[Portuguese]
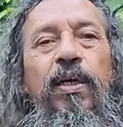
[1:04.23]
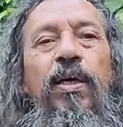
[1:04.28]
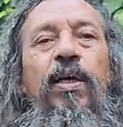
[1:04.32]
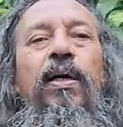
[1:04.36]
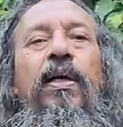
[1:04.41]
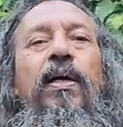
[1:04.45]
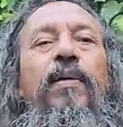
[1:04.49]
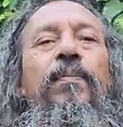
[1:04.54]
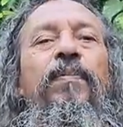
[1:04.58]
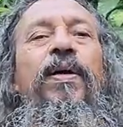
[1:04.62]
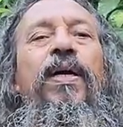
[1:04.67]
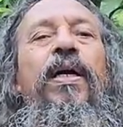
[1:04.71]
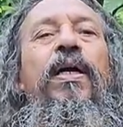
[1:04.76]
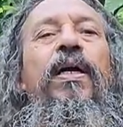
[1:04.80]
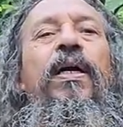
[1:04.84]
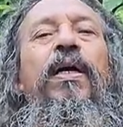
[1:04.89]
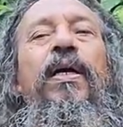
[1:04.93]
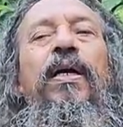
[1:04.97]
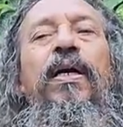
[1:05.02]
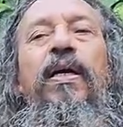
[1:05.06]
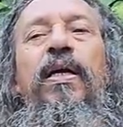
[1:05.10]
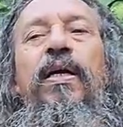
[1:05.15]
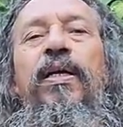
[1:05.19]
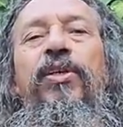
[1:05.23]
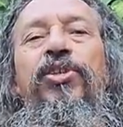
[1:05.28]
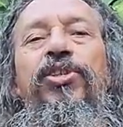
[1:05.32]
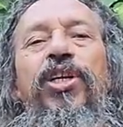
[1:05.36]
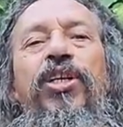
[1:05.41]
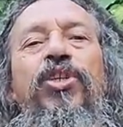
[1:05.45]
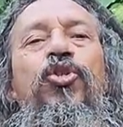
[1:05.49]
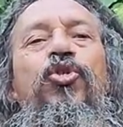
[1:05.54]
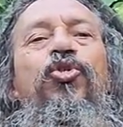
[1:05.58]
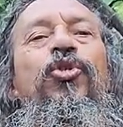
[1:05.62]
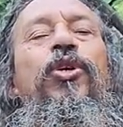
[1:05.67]
Bocu. Me, é,
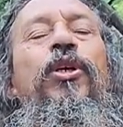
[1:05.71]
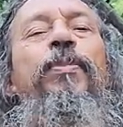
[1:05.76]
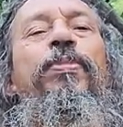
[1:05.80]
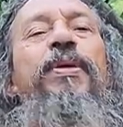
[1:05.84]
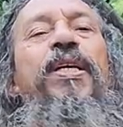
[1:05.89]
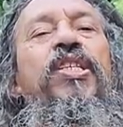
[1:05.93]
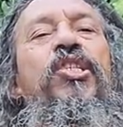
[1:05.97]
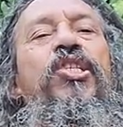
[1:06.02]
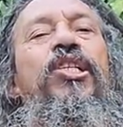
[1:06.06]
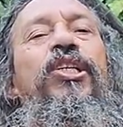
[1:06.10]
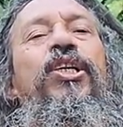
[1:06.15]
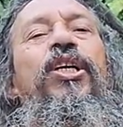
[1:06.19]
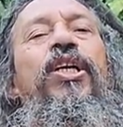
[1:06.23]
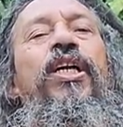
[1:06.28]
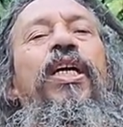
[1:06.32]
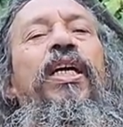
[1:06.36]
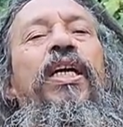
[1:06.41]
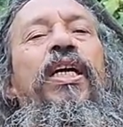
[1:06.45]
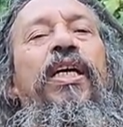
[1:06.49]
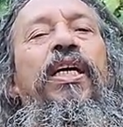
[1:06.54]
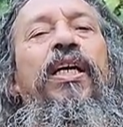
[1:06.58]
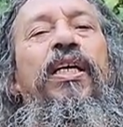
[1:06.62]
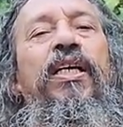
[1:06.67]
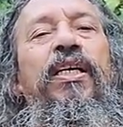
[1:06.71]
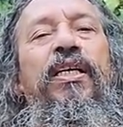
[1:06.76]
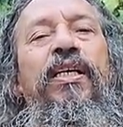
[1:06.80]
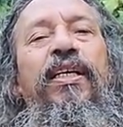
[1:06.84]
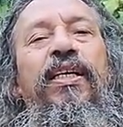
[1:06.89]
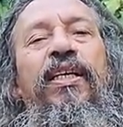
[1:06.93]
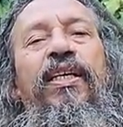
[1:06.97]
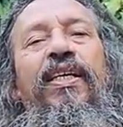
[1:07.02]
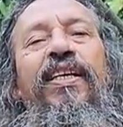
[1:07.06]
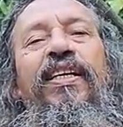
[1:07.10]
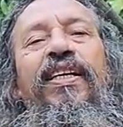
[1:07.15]
Jesus Brasilien.
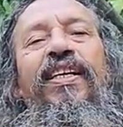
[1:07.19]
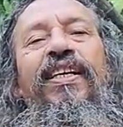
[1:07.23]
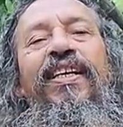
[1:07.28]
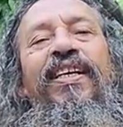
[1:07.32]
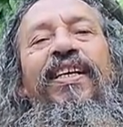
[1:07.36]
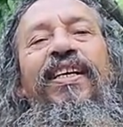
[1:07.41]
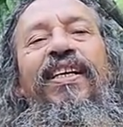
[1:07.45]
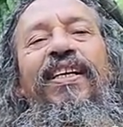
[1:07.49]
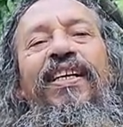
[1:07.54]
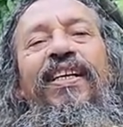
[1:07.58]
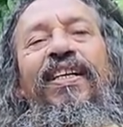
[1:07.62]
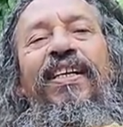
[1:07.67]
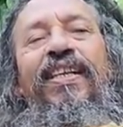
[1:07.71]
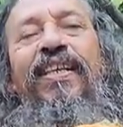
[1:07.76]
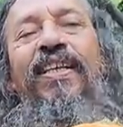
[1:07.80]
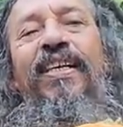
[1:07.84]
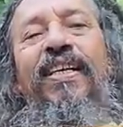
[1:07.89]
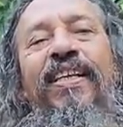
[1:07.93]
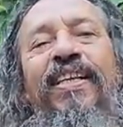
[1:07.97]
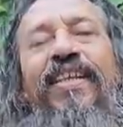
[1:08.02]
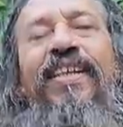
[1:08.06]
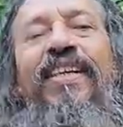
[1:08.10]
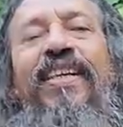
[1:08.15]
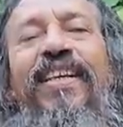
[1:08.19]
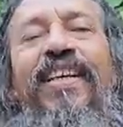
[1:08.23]
Messi Bocu.